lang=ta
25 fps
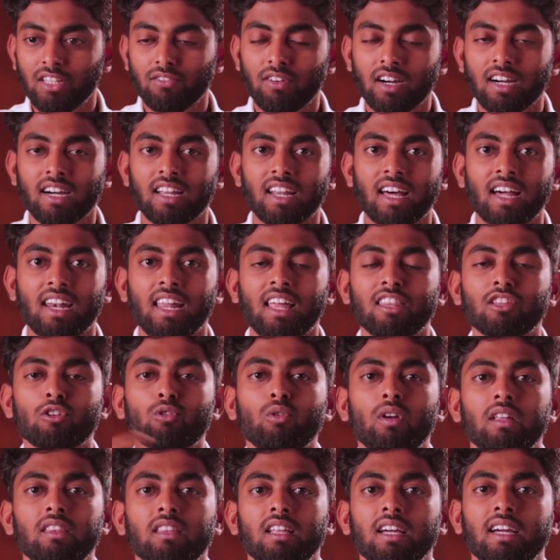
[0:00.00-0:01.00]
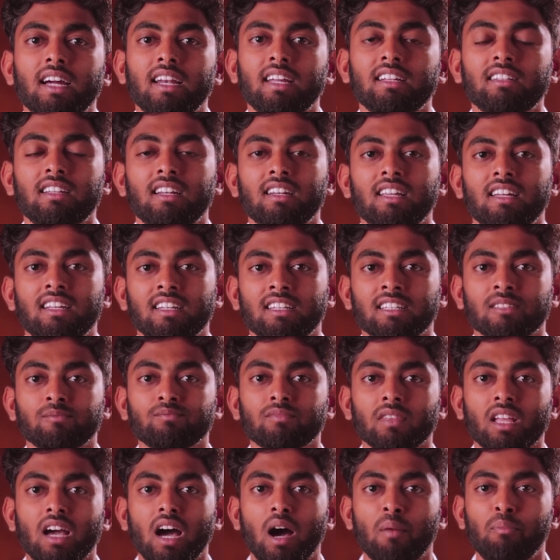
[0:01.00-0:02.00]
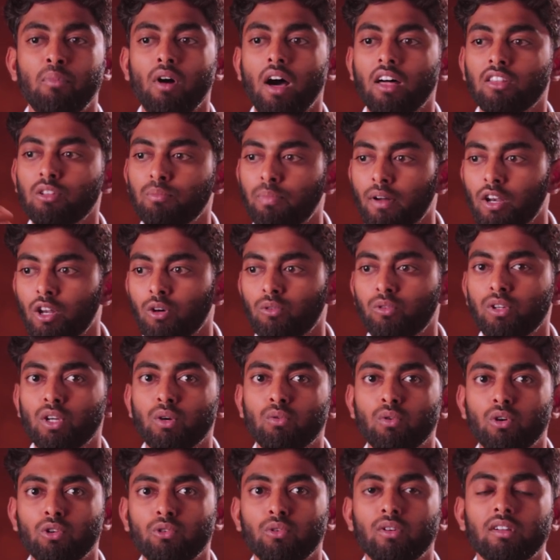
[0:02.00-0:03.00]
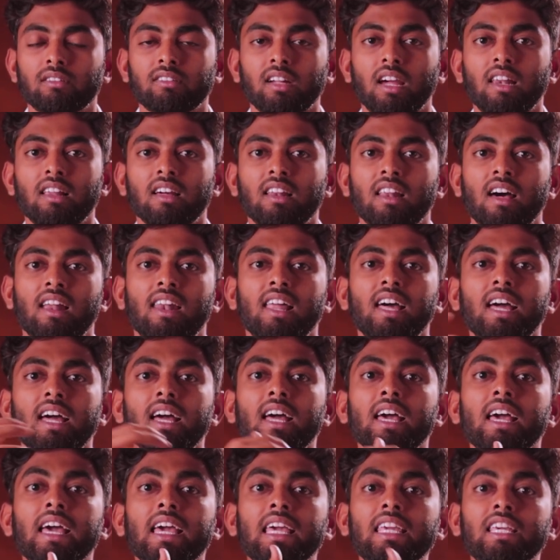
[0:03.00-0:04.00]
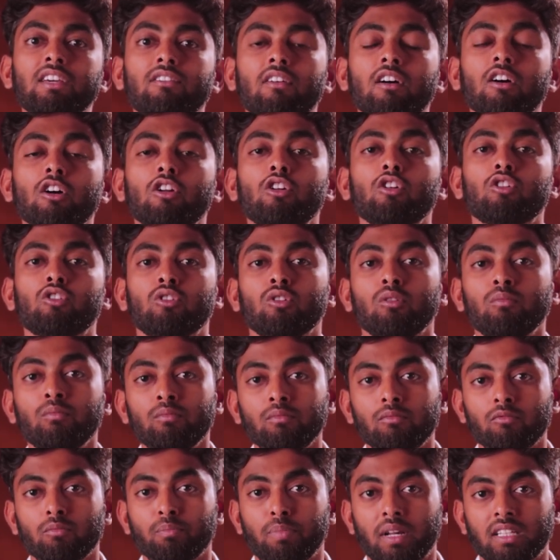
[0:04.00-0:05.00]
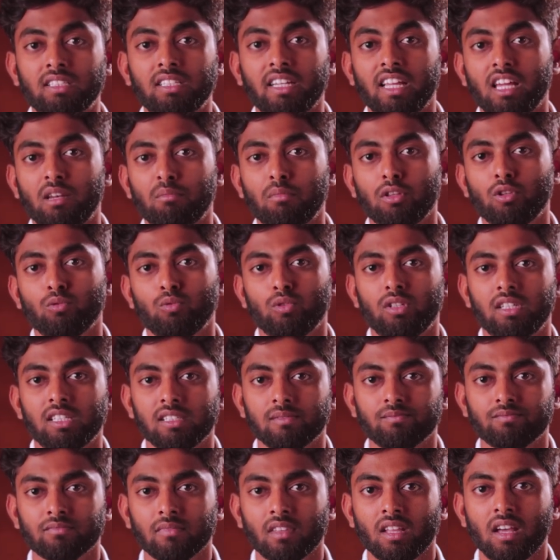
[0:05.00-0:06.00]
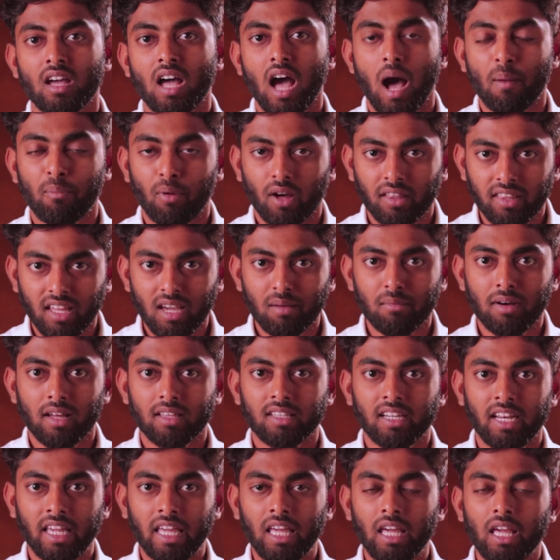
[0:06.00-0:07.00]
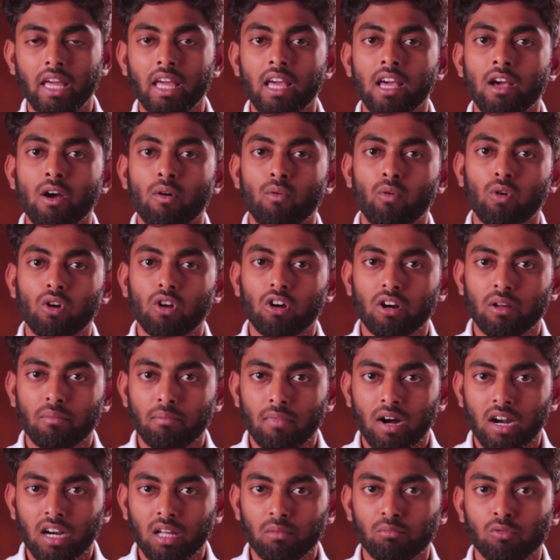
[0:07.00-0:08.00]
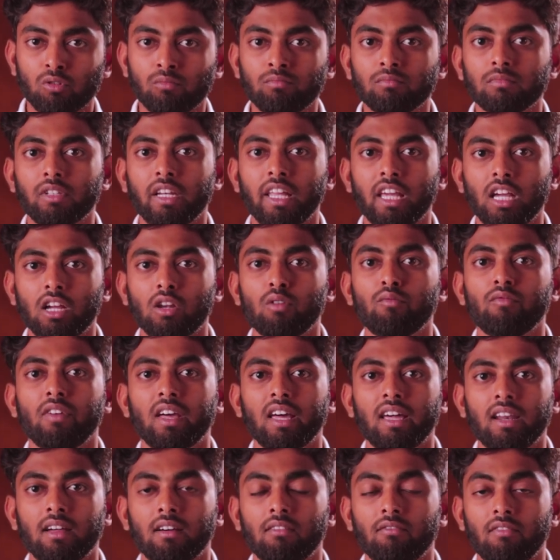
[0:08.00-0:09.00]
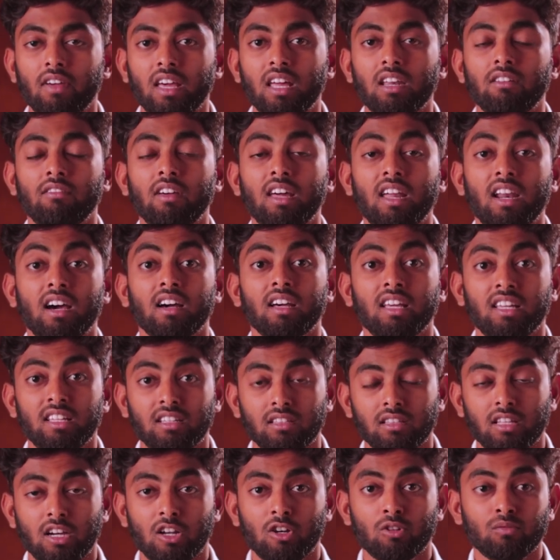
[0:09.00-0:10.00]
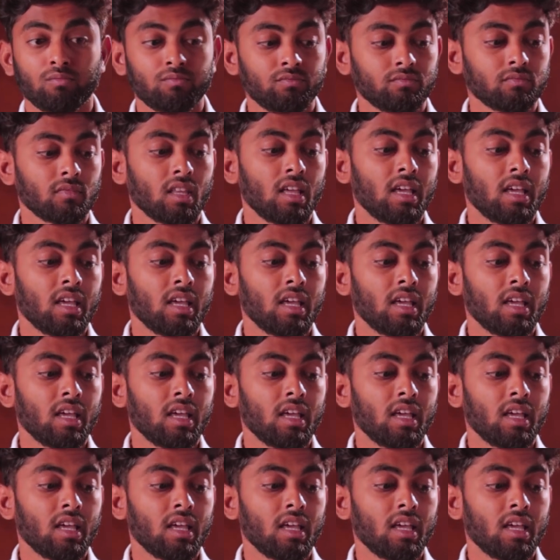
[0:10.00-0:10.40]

இவங்கனால அந்த குழந்தை கனெக்டடில் இருக்குது அப்போ அது பண்ணக்கூடிய ஒரு ஒரு செயல்களால் இவங்களுக்கும் பிரச்சனை என்பது உண்டு அப்போ அதே மாதிரி உங்களோட மனமும் நீங்களும் வேறு வேறு வேறாக இருந்தாலும்